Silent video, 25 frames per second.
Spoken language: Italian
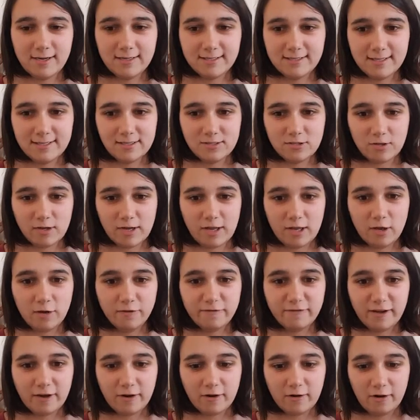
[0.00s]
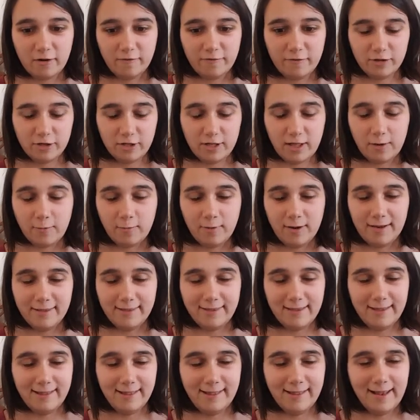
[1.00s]
nel senso che io farò il video di
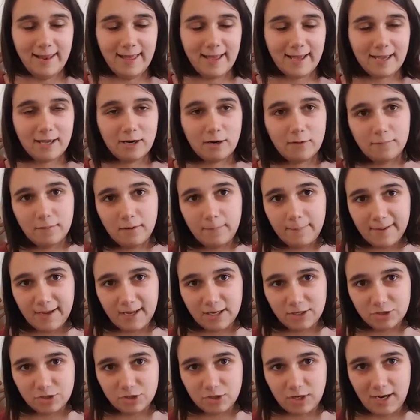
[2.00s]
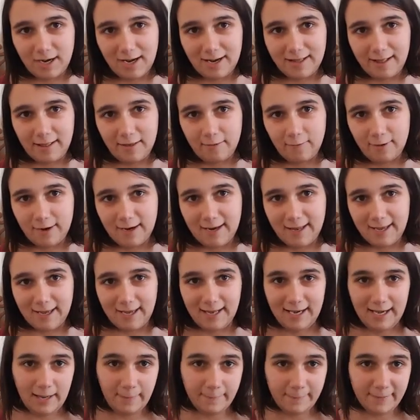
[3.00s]
quelle che non mi piacciono e lei di quelle
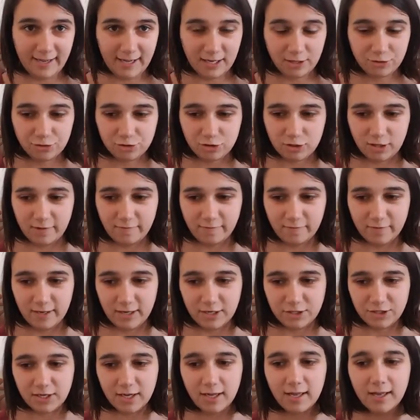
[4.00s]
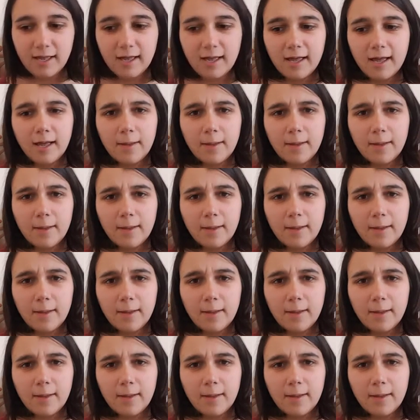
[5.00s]
che le piacciono invece,